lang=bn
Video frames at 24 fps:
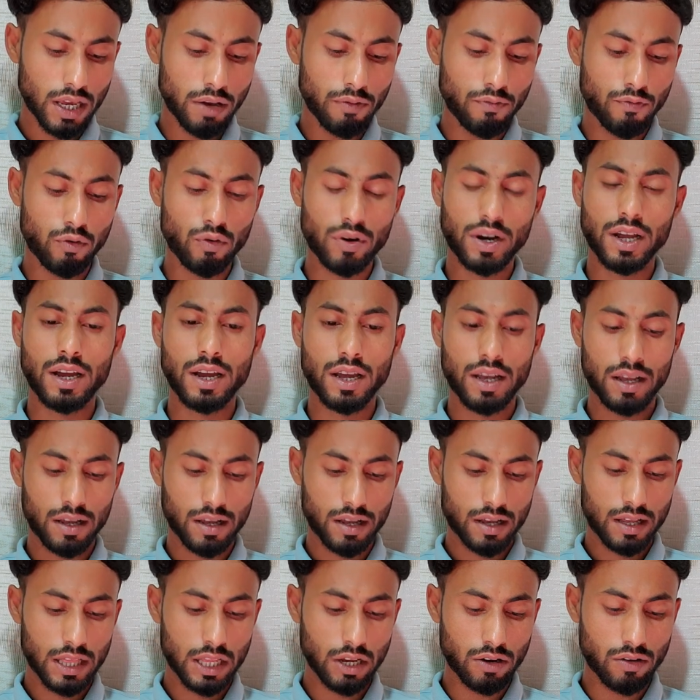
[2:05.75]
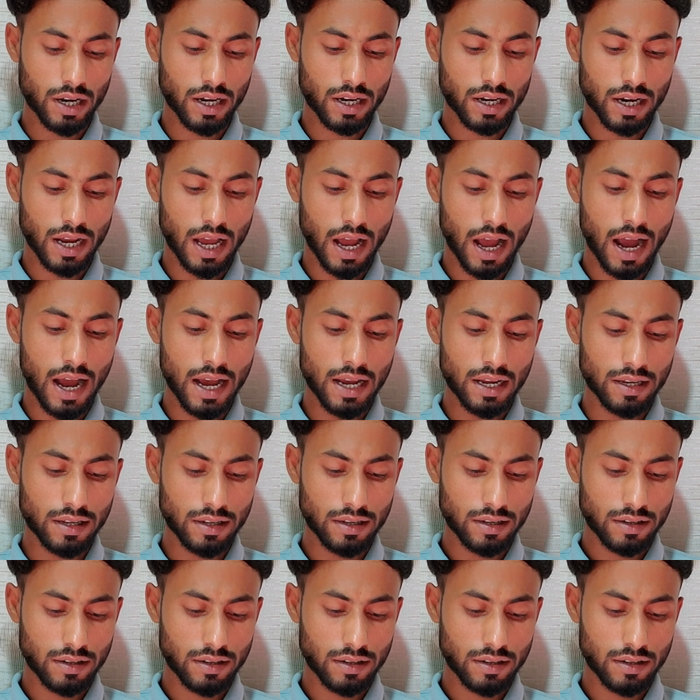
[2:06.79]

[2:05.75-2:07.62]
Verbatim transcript: ই ফোনে দেখুন এখানে আই